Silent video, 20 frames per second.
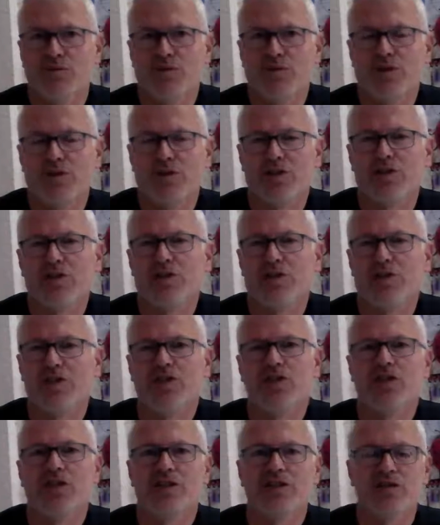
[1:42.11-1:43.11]
Bunun için
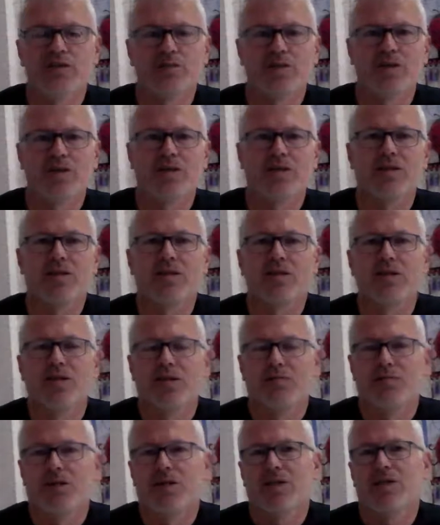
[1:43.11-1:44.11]
iyi çalışmak,
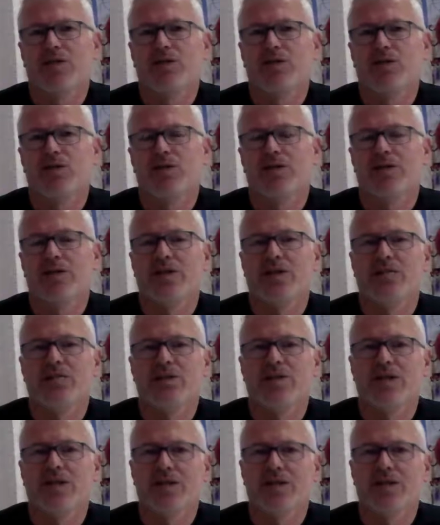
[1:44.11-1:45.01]
maddi yönden iyi bir